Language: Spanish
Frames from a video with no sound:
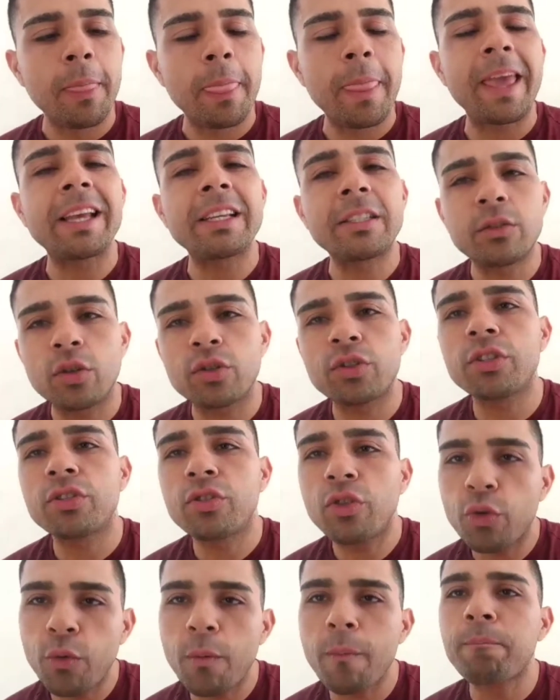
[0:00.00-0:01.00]
Estos sí
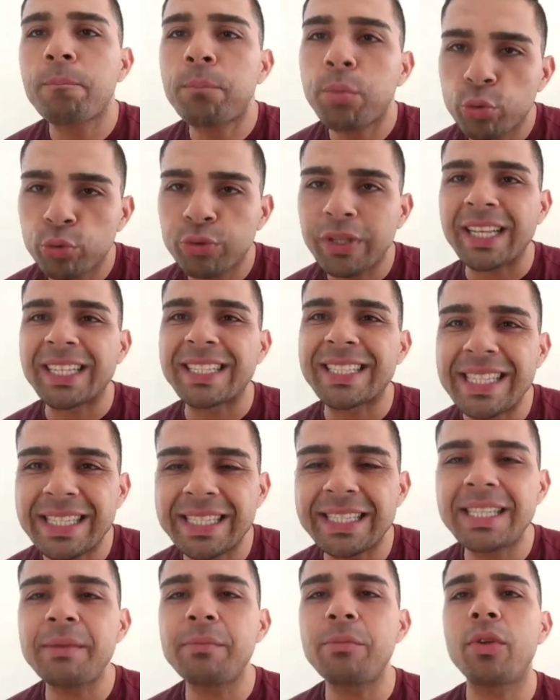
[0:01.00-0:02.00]
son un
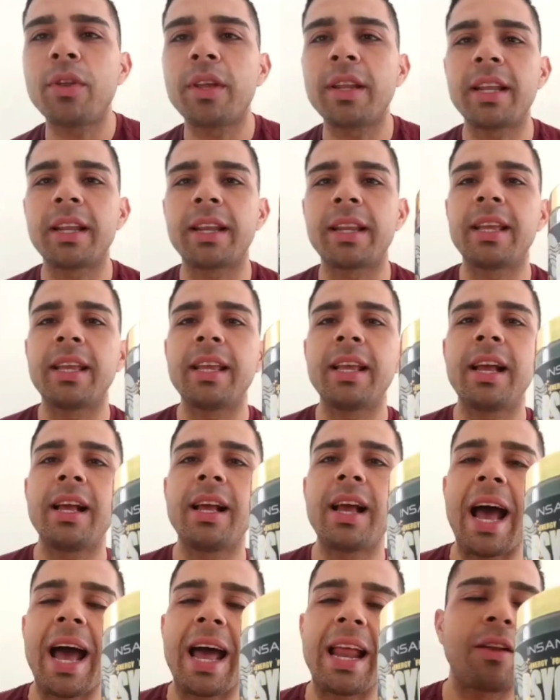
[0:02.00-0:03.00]
putasísimo de energía,
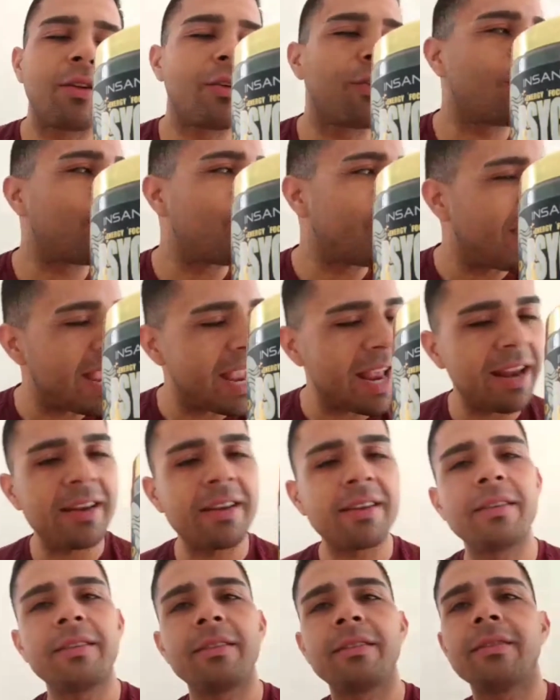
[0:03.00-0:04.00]
algo bien.